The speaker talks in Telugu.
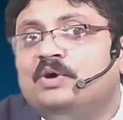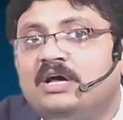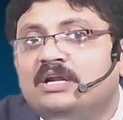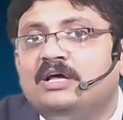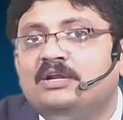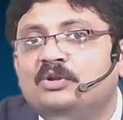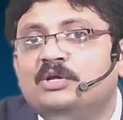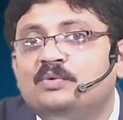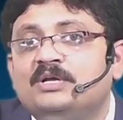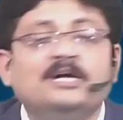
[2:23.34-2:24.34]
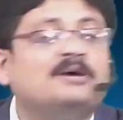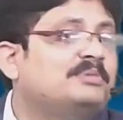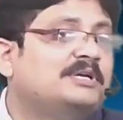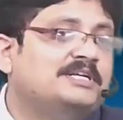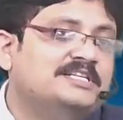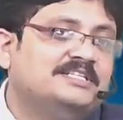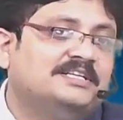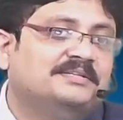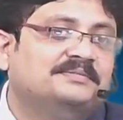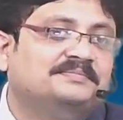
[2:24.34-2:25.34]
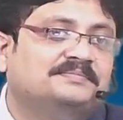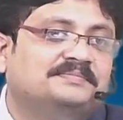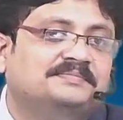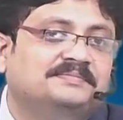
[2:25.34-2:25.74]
రెండు వారాలలో ఈ వర్క్ కంప్లీట్ చేశాడు